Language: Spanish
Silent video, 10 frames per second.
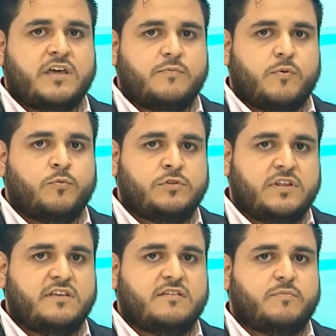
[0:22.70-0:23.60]
equipo
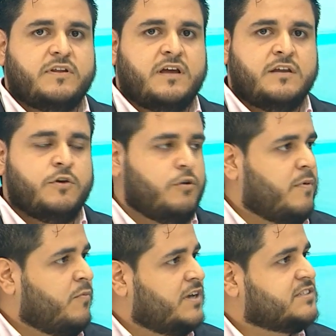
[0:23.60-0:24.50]
multidisciplinario y los
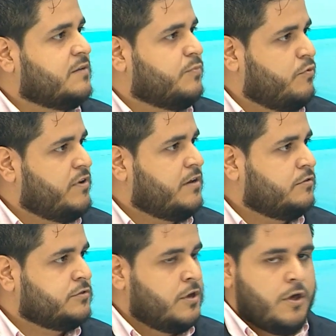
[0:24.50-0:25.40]
vamos a hacer
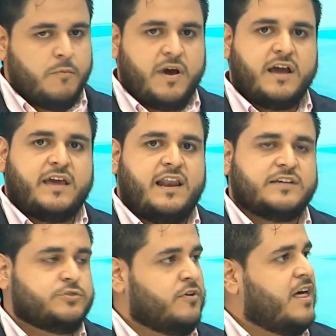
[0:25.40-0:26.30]
públicos para que
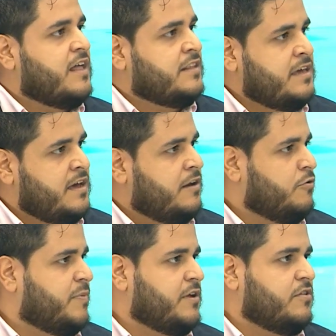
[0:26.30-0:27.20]
la ciudadanía,
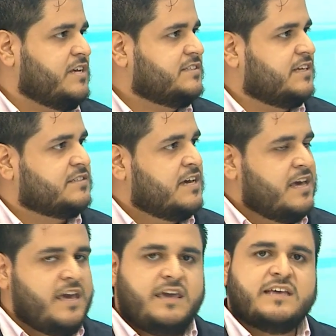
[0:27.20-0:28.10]
los periodistas
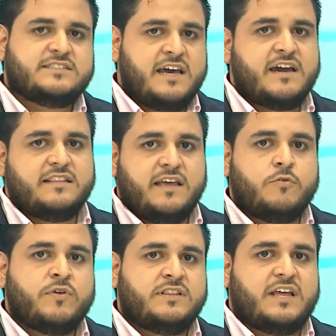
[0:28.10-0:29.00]
y quien sea que
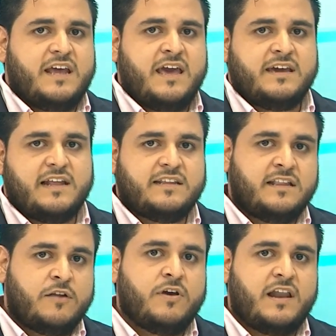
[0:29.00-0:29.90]
tenga un interés en que el
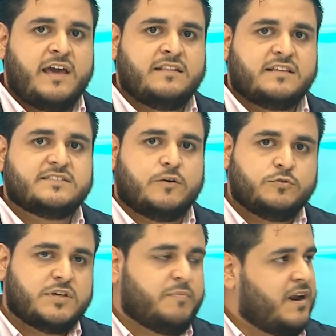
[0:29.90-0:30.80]
dinero de la gente se
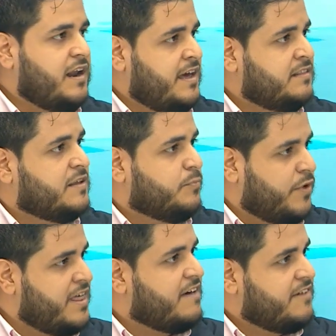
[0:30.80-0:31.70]
use para la gente
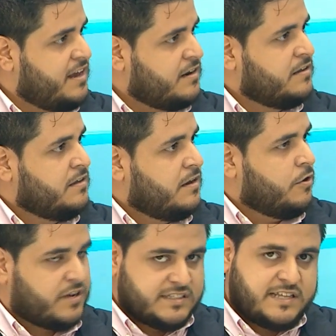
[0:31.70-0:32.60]
pueda ver
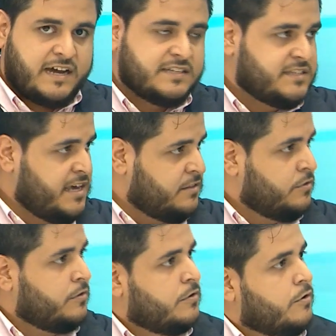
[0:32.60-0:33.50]
lo que están
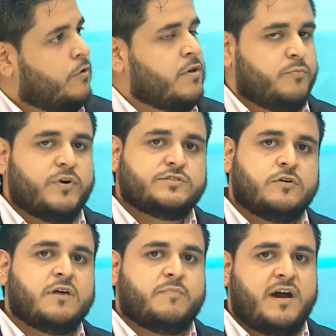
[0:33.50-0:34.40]
haciendo con los
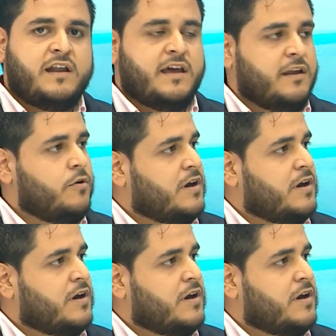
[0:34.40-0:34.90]
impuestos que pagan las y los